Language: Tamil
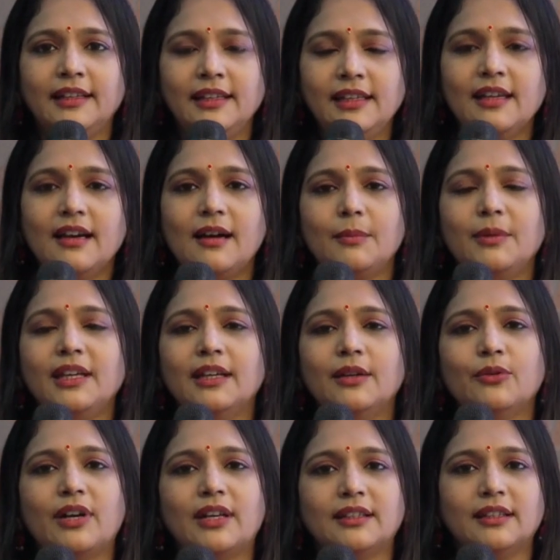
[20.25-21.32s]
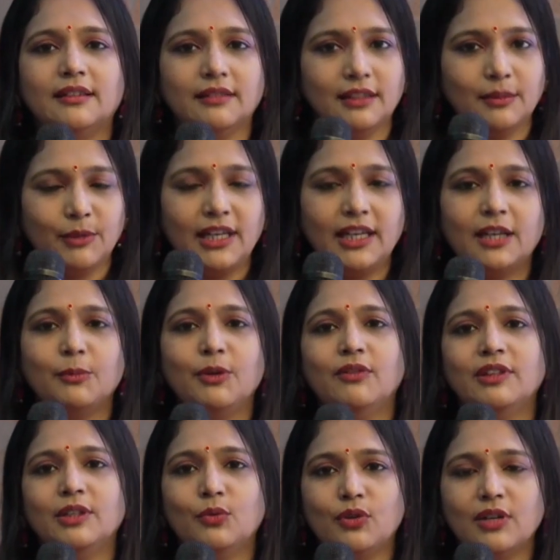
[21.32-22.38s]
இந்தியா அப்படிங்கிற ஒரு இடத்துல வந்து நம்ம எல்லாருமே
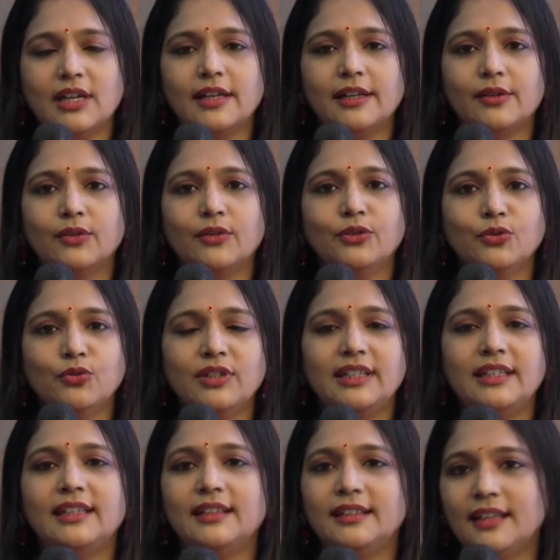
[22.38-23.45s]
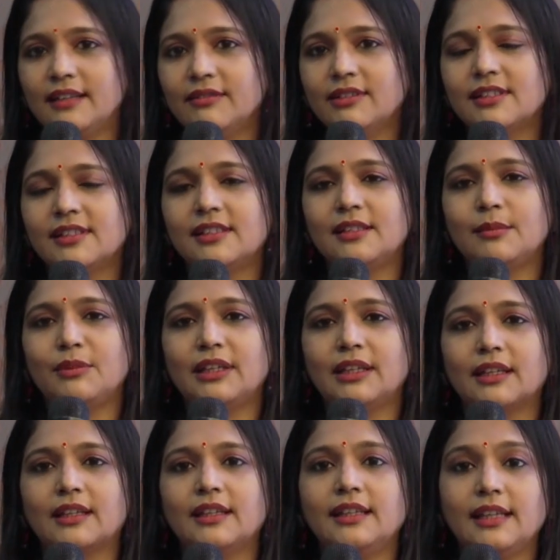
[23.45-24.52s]
வந்து ஒன்றாயிடுறோம் யூனிட்டி அண்ட் டைவர்சிட்டி
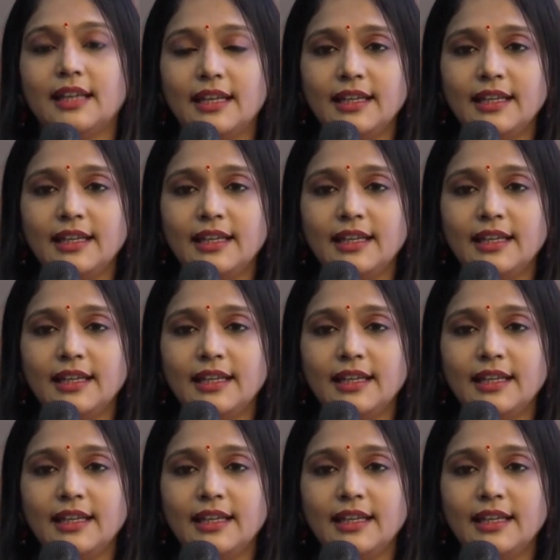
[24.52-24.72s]
அப்படிங்கிறது